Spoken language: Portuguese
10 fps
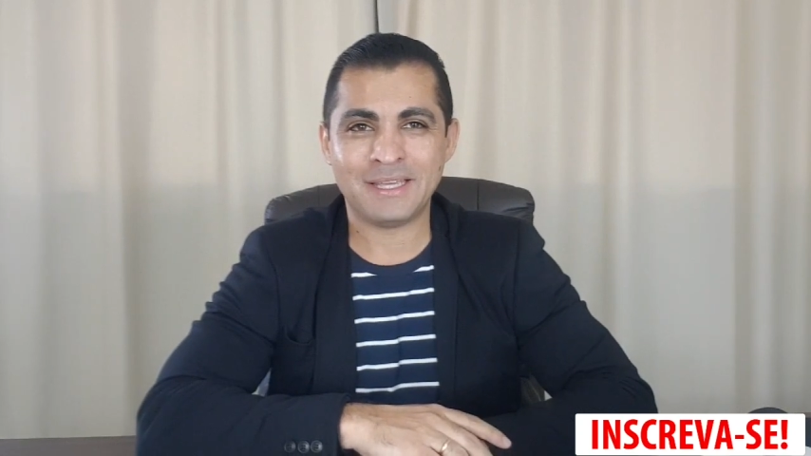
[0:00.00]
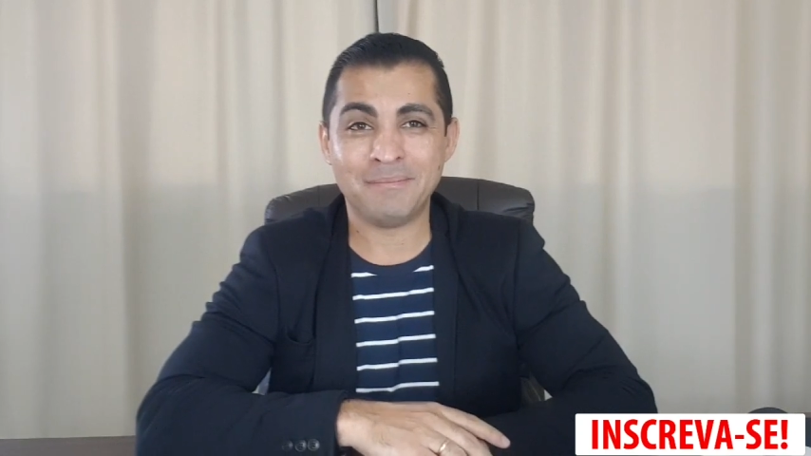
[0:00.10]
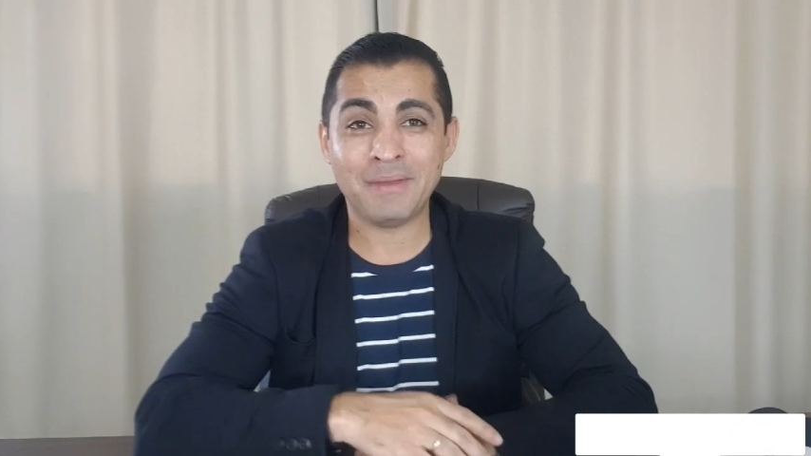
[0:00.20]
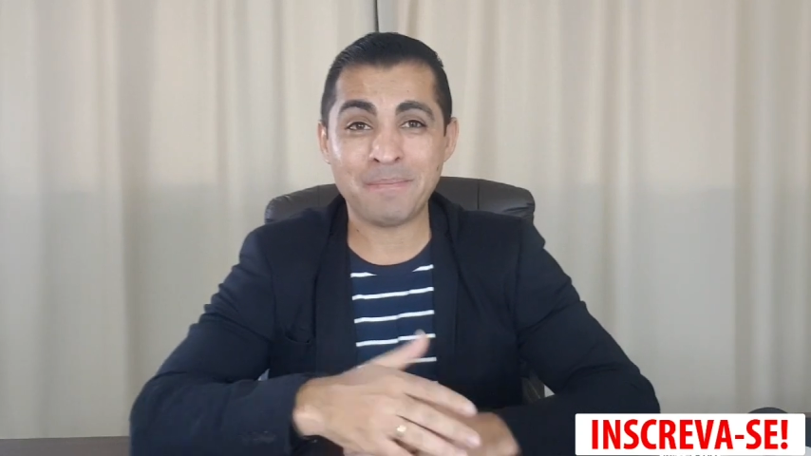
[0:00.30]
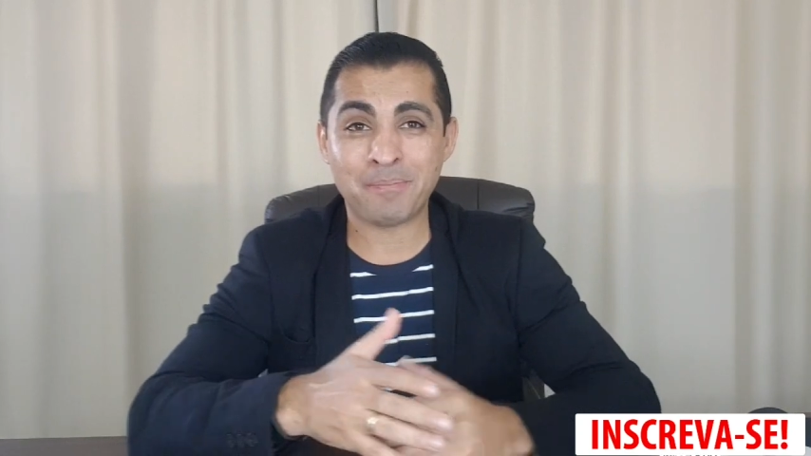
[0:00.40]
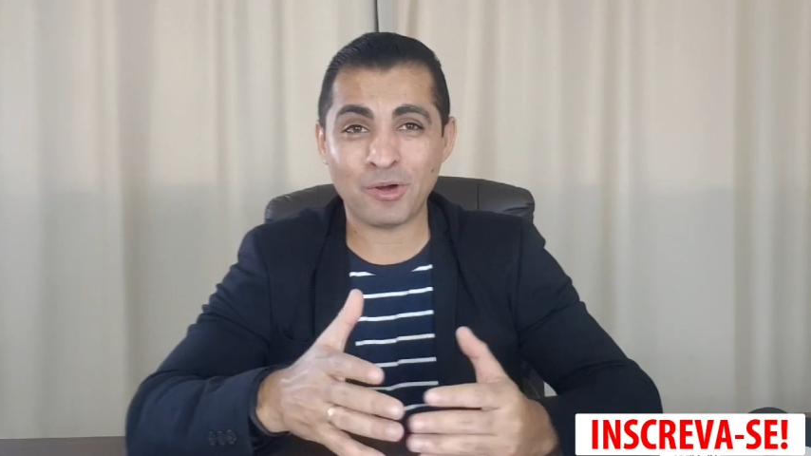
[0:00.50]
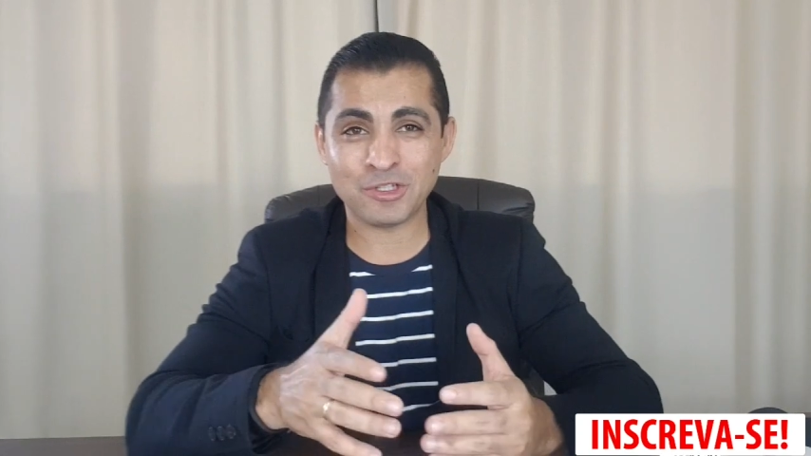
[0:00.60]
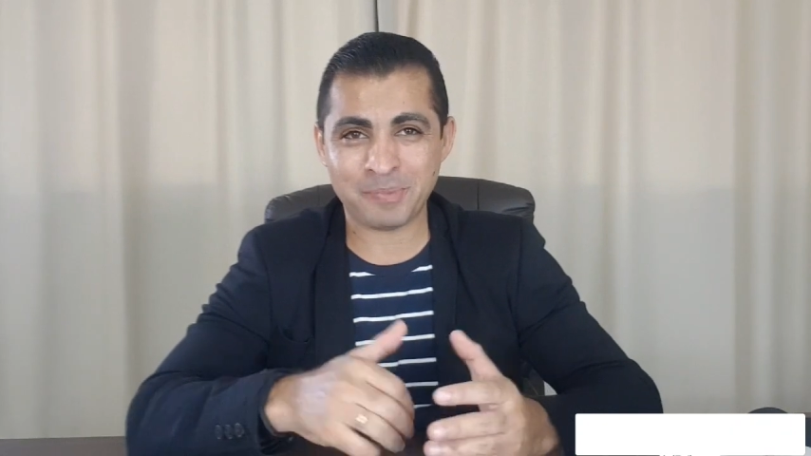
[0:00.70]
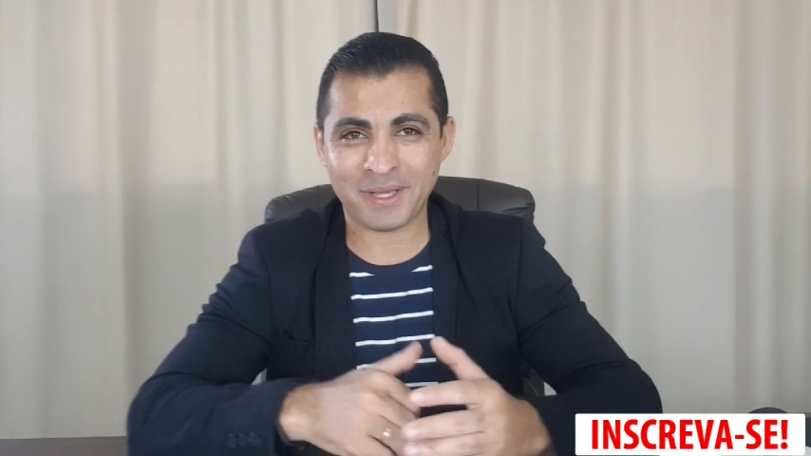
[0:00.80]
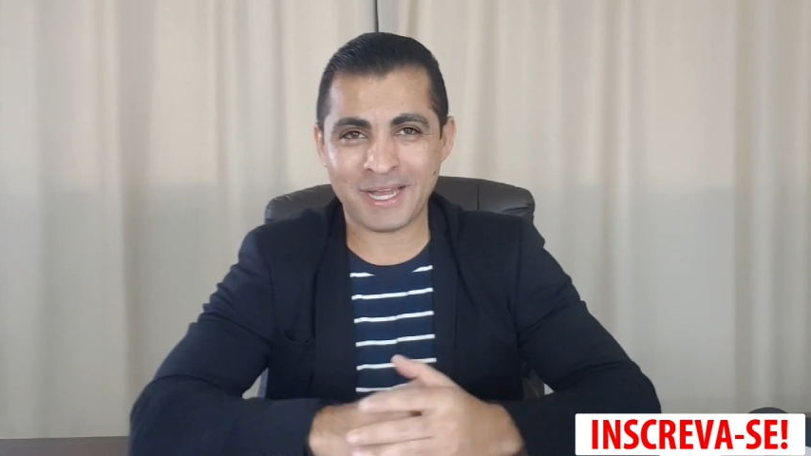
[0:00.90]
MEI
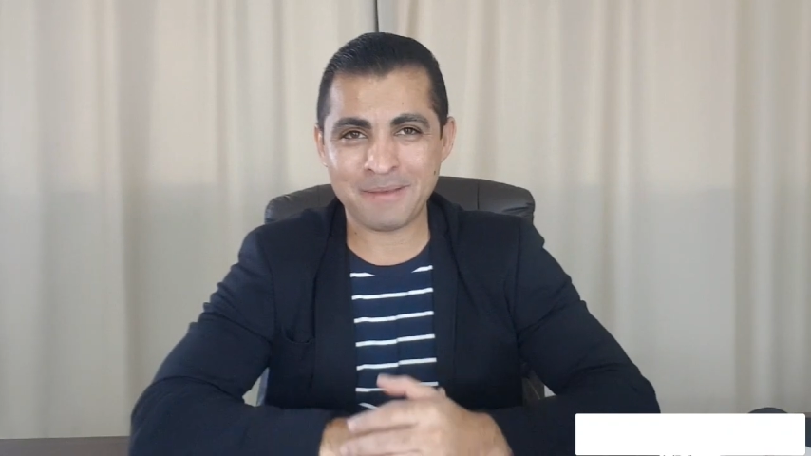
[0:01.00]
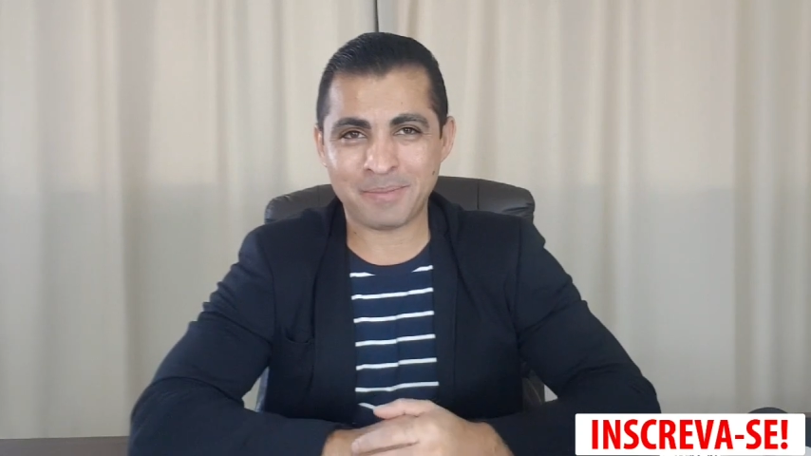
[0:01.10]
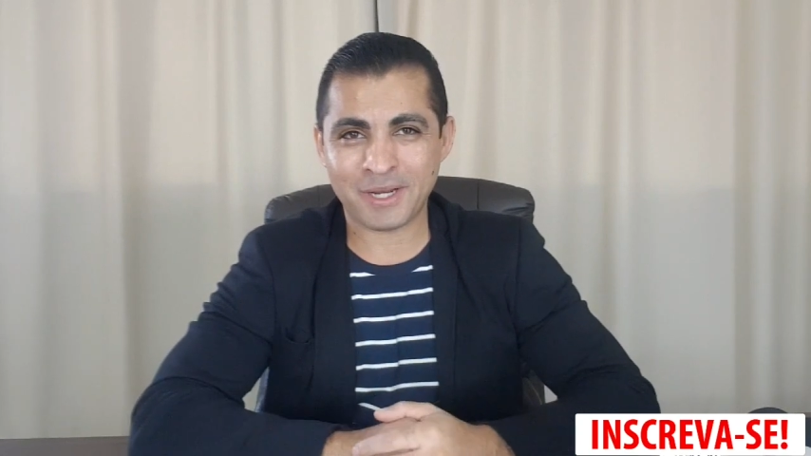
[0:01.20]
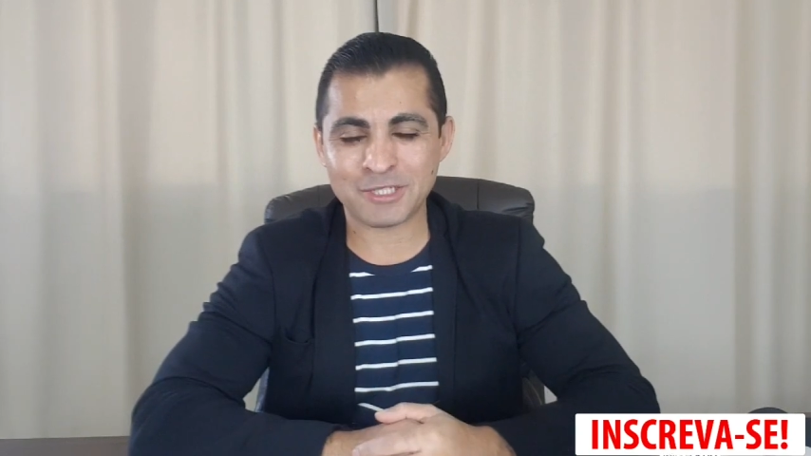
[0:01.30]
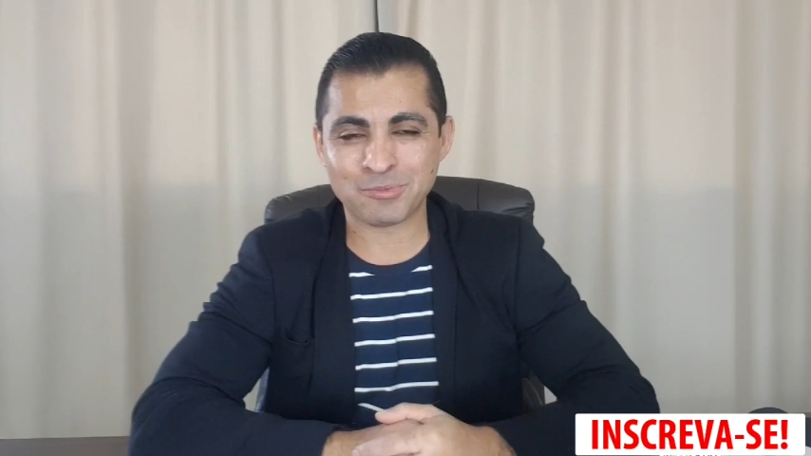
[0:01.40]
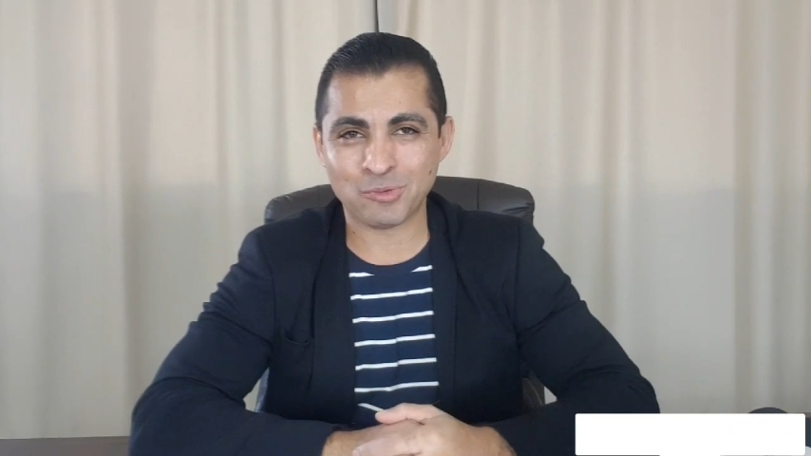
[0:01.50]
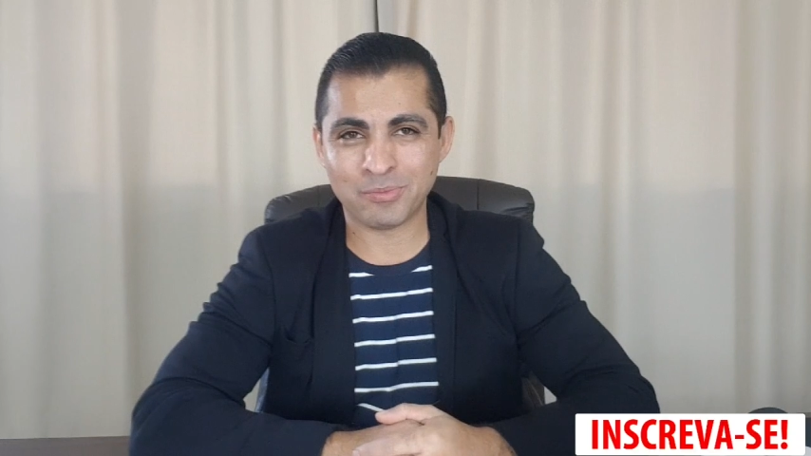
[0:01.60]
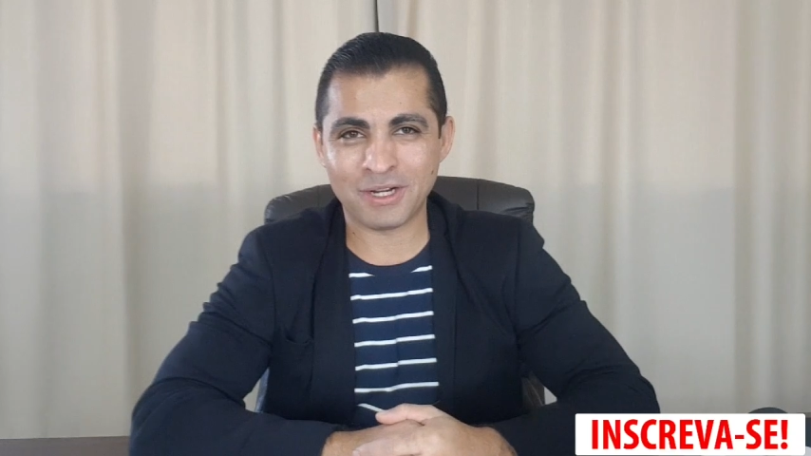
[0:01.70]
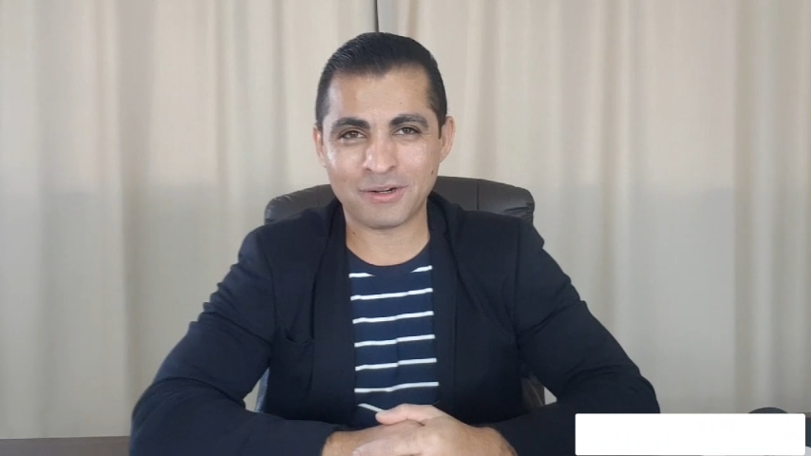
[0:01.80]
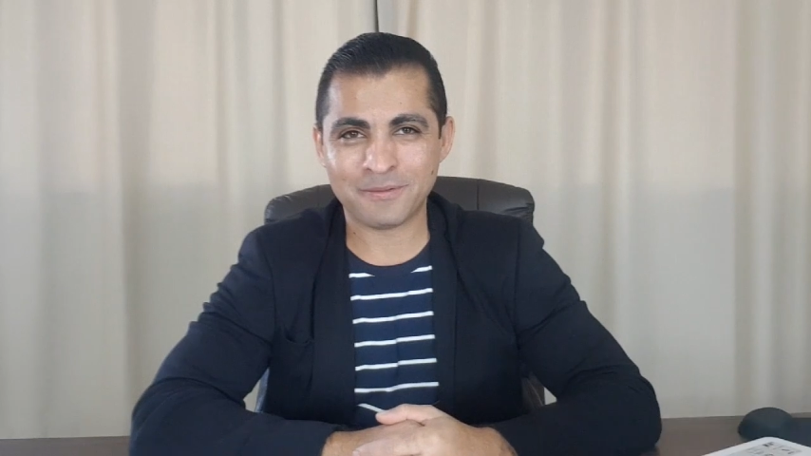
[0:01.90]
pode pegar empréstimo no
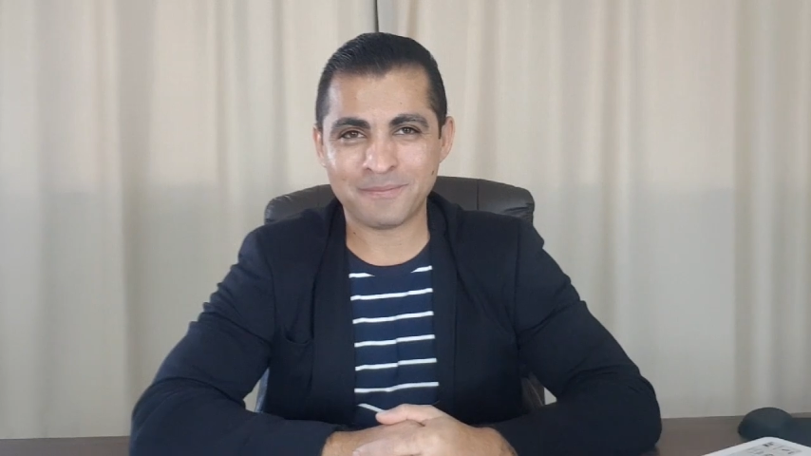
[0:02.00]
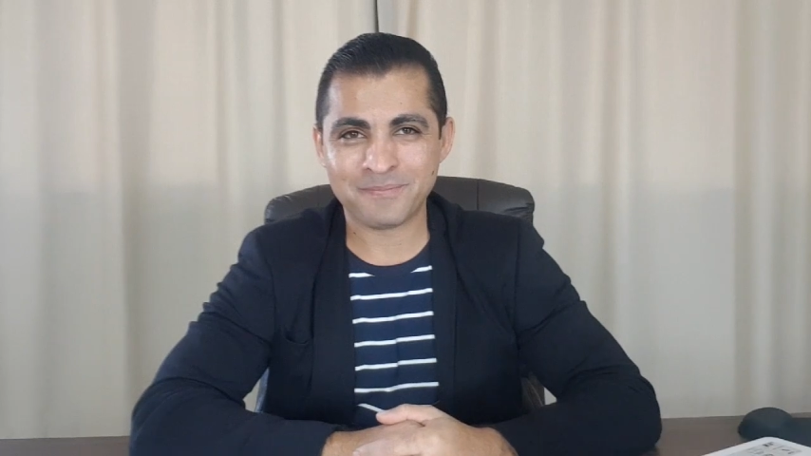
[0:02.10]
banco?